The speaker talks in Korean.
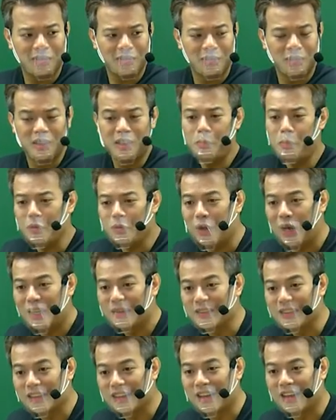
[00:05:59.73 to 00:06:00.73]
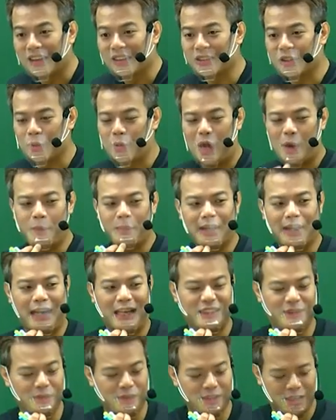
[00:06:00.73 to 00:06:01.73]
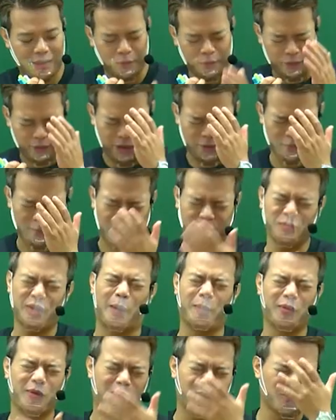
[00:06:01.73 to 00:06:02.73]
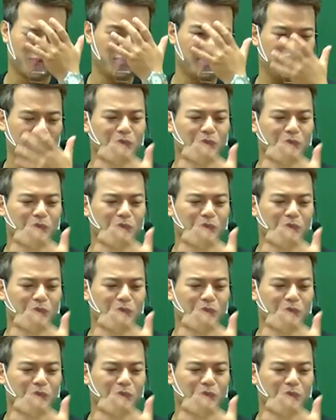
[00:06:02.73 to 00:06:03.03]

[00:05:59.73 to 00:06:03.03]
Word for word: 좀 슬플 거 아닙니까? 저희 와이프가 가슴에 이렇 이렇게 마음도 아프고 막 눈물